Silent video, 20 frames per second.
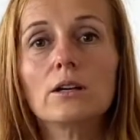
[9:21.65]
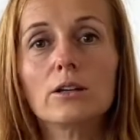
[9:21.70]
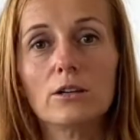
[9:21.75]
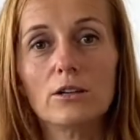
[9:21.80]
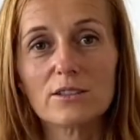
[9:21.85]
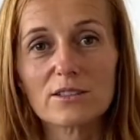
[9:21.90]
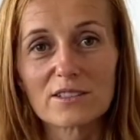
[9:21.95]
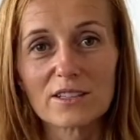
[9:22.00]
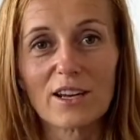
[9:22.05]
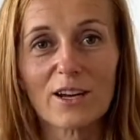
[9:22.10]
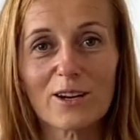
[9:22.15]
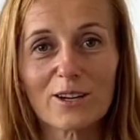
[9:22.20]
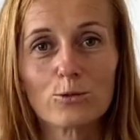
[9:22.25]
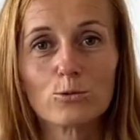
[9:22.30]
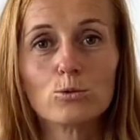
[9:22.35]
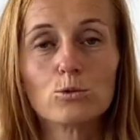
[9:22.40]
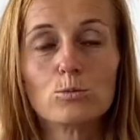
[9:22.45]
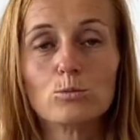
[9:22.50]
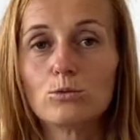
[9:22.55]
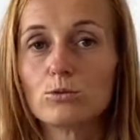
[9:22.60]
C'est un coup
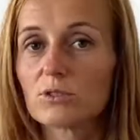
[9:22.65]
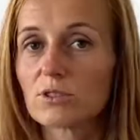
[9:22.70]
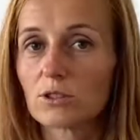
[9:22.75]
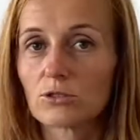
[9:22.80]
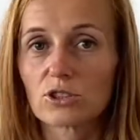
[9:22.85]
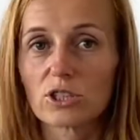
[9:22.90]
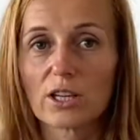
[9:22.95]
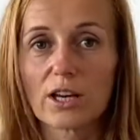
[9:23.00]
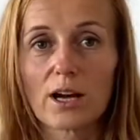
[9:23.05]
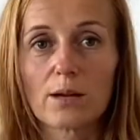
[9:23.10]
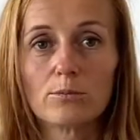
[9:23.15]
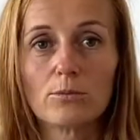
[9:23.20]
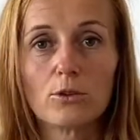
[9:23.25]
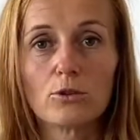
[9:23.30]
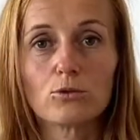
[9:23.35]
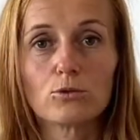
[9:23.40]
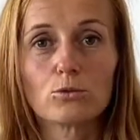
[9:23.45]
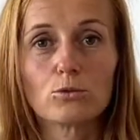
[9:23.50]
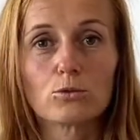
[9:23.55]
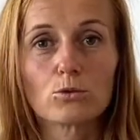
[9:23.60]
de boost et généralement,
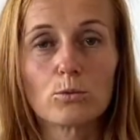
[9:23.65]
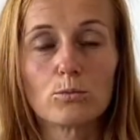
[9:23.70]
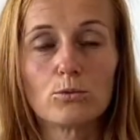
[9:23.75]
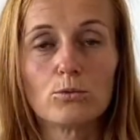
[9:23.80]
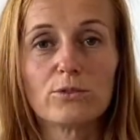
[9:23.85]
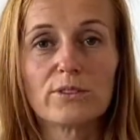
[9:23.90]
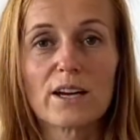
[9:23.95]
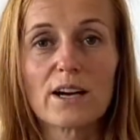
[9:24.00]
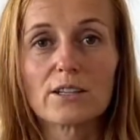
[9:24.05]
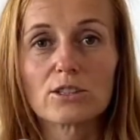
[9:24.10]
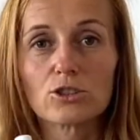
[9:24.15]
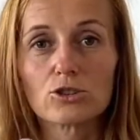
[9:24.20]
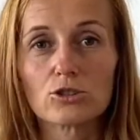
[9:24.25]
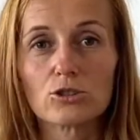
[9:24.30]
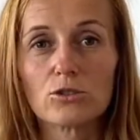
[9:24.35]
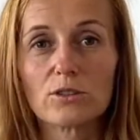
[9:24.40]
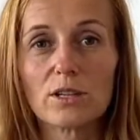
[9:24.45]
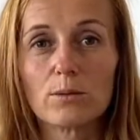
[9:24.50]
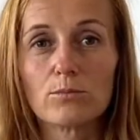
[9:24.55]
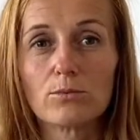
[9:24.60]
deux jours plus tard, je
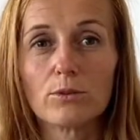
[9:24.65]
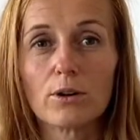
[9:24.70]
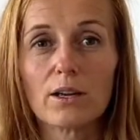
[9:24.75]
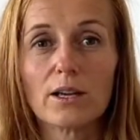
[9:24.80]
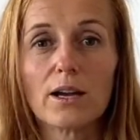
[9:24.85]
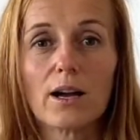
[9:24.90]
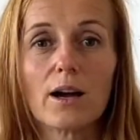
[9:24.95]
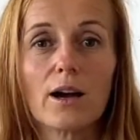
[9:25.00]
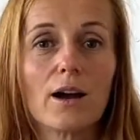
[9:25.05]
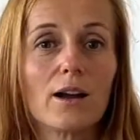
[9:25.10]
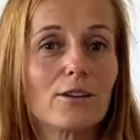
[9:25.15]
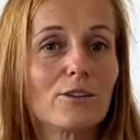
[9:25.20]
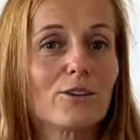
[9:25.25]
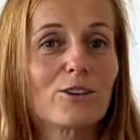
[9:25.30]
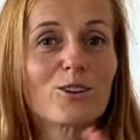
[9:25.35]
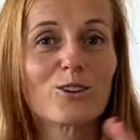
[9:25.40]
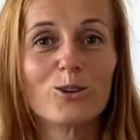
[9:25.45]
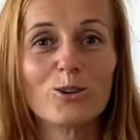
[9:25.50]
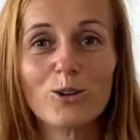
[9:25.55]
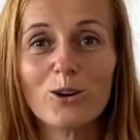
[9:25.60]
n'ai plus rien. Alors
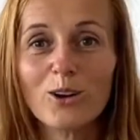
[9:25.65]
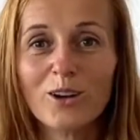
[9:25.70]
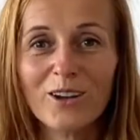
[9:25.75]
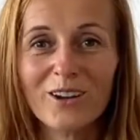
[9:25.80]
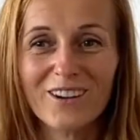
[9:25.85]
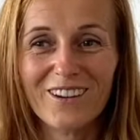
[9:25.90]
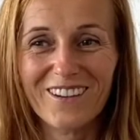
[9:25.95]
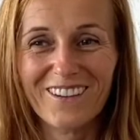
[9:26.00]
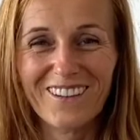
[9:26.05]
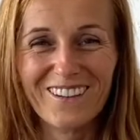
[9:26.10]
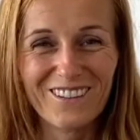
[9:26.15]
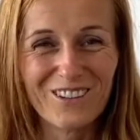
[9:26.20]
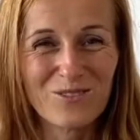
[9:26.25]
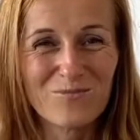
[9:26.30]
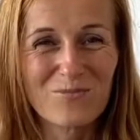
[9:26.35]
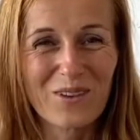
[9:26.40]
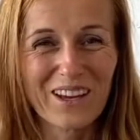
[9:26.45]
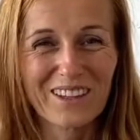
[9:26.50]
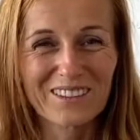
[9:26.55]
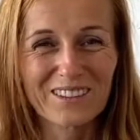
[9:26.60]
que une
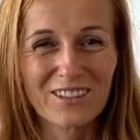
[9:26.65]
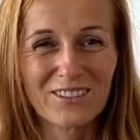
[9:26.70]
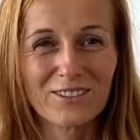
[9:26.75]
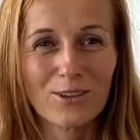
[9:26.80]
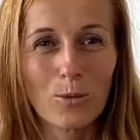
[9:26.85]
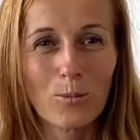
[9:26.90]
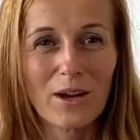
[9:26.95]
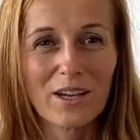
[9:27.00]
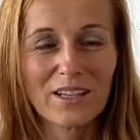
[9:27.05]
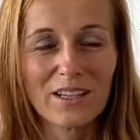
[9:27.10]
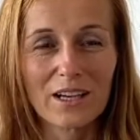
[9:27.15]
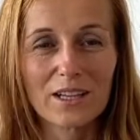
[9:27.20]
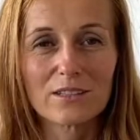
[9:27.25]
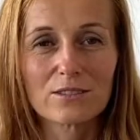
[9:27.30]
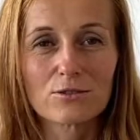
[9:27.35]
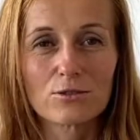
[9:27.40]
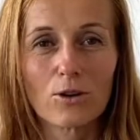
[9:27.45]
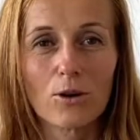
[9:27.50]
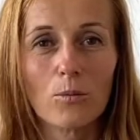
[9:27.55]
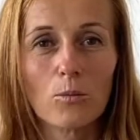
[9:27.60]
personne normale irait
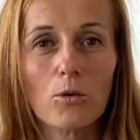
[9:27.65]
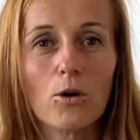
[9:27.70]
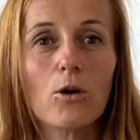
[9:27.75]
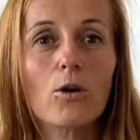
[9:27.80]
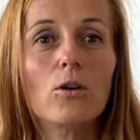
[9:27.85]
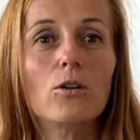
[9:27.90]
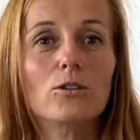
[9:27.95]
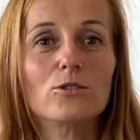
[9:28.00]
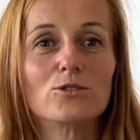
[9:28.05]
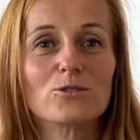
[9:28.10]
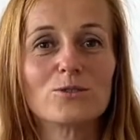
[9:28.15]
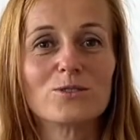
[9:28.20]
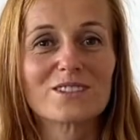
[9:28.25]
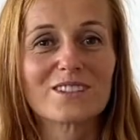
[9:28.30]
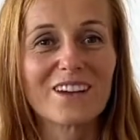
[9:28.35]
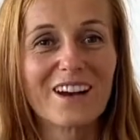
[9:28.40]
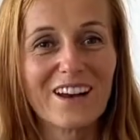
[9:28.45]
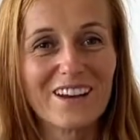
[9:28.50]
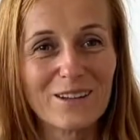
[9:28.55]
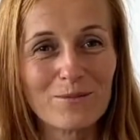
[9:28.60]
sûrement
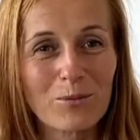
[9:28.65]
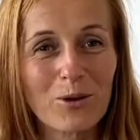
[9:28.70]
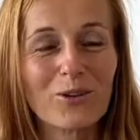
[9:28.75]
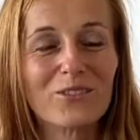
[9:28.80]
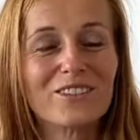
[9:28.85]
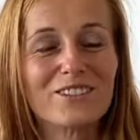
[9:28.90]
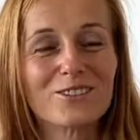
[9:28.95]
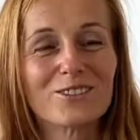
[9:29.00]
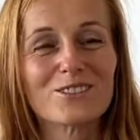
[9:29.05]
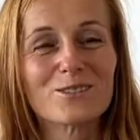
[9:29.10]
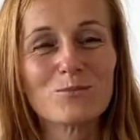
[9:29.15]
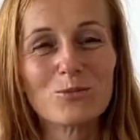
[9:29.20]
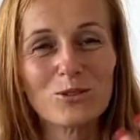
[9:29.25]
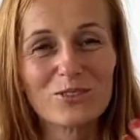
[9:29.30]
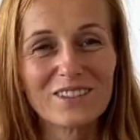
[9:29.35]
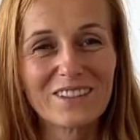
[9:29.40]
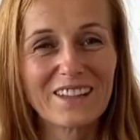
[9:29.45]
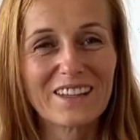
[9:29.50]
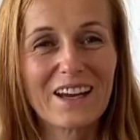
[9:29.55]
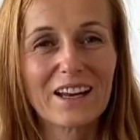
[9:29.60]
jusqu'à aller prendre des
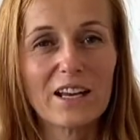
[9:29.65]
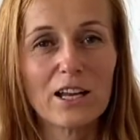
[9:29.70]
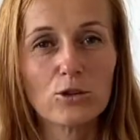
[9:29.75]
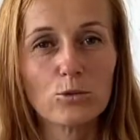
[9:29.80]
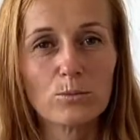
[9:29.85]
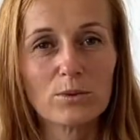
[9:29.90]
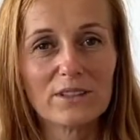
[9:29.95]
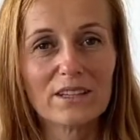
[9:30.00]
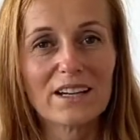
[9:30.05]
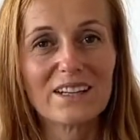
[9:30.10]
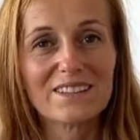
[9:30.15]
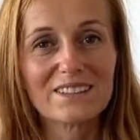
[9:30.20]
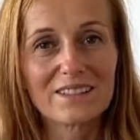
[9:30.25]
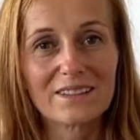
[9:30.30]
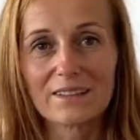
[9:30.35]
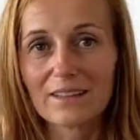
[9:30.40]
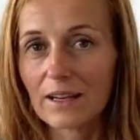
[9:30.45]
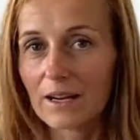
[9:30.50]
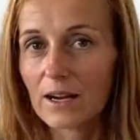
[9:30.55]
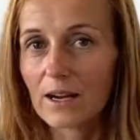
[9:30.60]
antibiotiques, aller à l'hôpital,
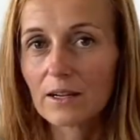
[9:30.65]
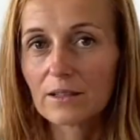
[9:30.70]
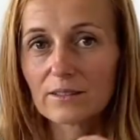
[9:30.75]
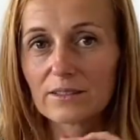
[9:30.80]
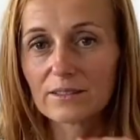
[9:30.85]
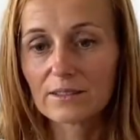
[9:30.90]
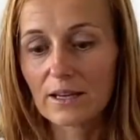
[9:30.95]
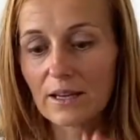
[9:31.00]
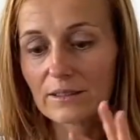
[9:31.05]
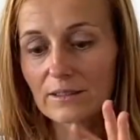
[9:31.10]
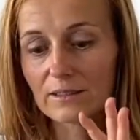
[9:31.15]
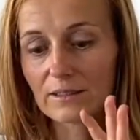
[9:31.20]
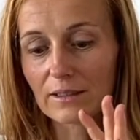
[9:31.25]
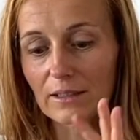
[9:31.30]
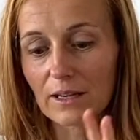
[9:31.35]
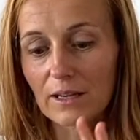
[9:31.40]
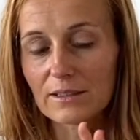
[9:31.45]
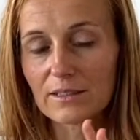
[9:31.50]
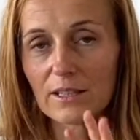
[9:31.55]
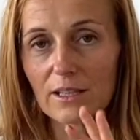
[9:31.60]
etc. Ça, c'est
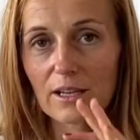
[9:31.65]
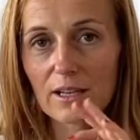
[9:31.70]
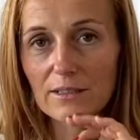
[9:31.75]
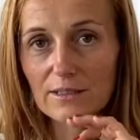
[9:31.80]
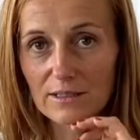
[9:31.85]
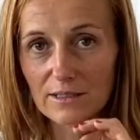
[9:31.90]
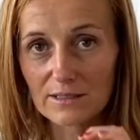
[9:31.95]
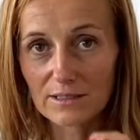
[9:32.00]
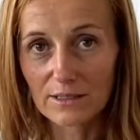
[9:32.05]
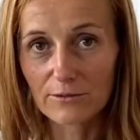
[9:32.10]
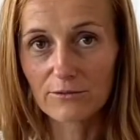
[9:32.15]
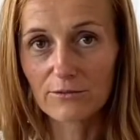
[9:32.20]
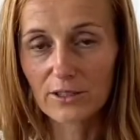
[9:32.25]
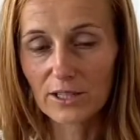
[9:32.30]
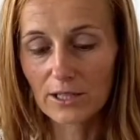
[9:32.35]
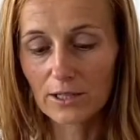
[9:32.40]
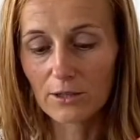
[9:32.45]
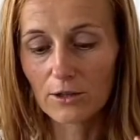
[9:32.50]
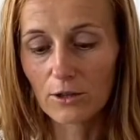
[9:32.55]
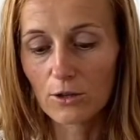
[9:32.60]
radical si c'est
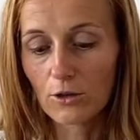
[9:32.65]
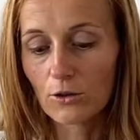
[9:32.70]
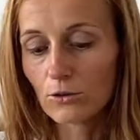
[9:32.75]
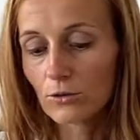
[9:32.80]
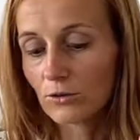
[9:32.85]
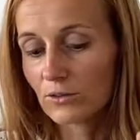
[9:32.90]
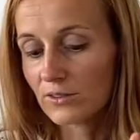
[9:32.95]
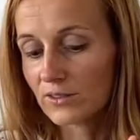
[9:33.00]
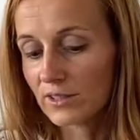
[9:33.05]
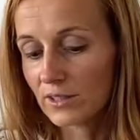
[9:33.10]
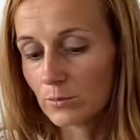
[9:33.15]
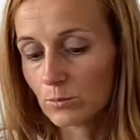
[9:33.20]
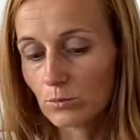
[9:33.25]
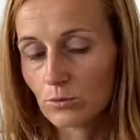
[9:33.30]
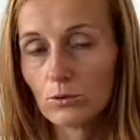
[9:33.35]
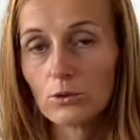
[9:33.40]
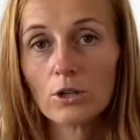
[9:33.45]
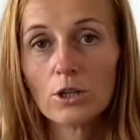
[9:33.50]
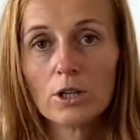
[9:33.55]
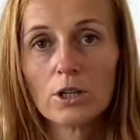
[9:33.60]
fait en
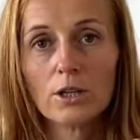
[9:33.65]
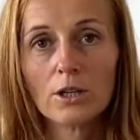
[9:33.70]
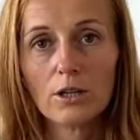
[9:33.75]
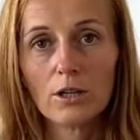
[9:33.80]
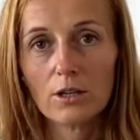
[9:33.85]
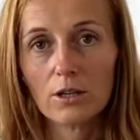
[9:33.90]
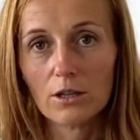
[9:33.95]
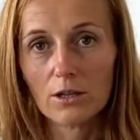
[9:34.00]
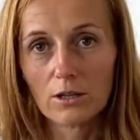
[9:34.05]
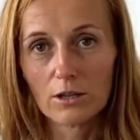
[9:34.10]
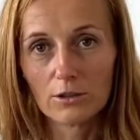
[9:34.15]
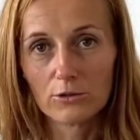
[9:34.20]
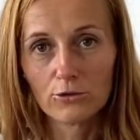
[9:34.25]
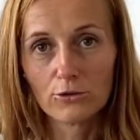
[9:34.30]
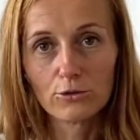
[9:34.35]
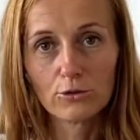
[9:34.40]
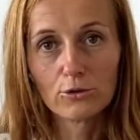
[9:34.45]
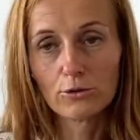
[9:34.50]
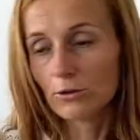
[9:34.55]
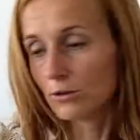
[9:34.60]
début euh,
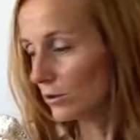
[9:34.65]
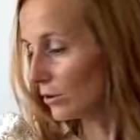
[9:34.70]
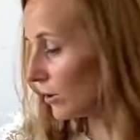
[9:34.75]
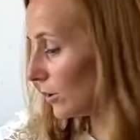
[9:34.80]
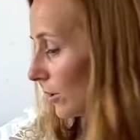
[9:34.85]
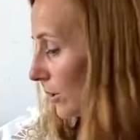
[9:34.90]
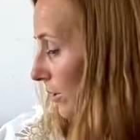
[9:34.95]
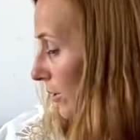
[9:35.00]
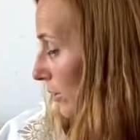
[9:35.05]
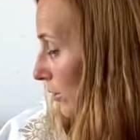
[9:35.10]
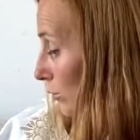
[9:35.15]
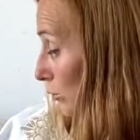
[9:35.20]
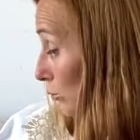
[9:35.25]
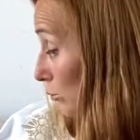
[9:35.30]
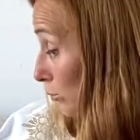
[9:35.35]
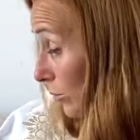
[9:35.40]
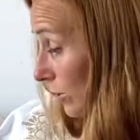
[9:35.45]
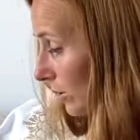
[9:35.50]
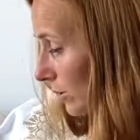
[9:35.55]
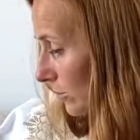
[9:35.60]
de, euh,
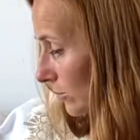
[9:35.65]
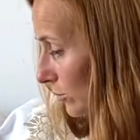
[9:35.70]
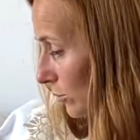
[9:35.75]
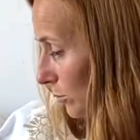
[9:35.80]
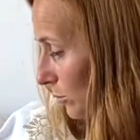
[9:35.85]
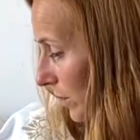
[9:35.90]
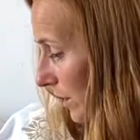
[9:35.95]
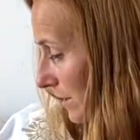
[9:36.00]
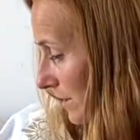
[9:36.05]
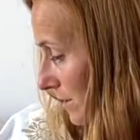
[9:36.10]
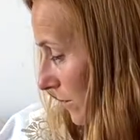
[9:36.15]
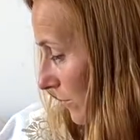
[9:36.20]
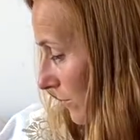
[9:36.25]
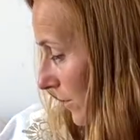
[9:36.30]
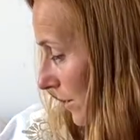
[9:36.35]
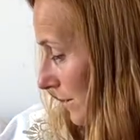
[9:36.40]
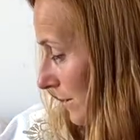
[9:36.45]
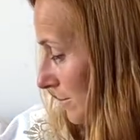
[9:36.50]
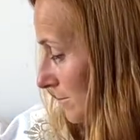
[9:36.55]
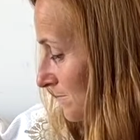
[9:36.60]
de prise en fait.